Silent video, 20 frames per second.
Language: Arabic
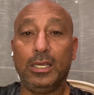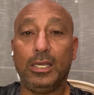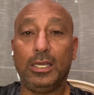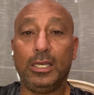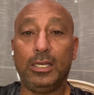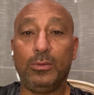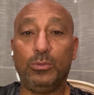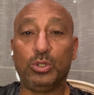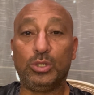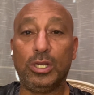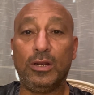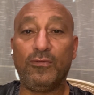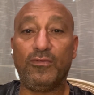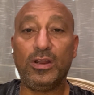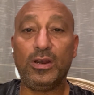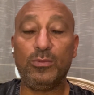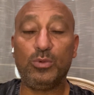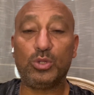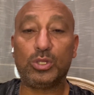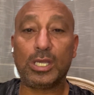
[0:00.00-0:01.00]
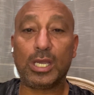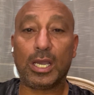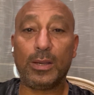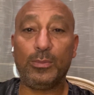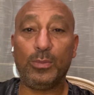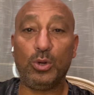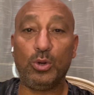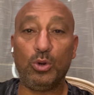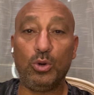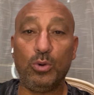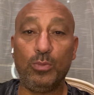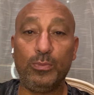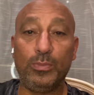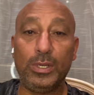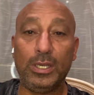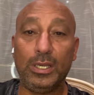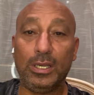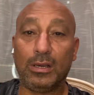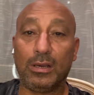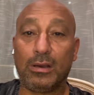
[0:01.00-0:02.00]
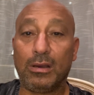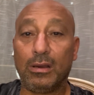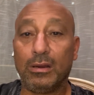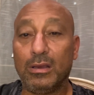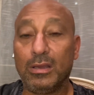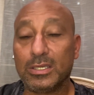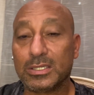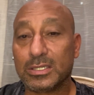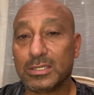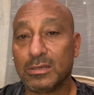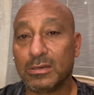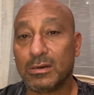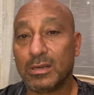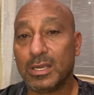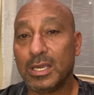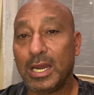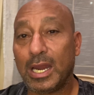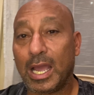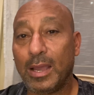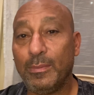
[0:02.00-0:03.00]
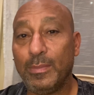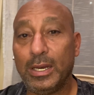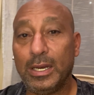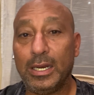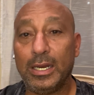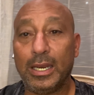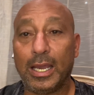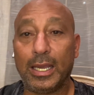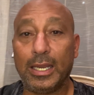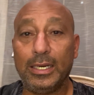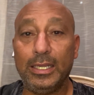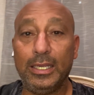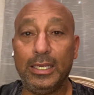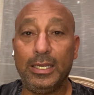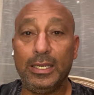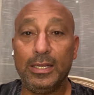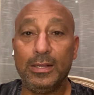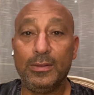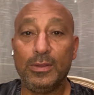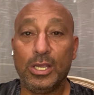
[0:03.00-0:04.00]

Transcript: المدير الفني المنتخب الأولمبي خلاص الراجل عمل اللي عليه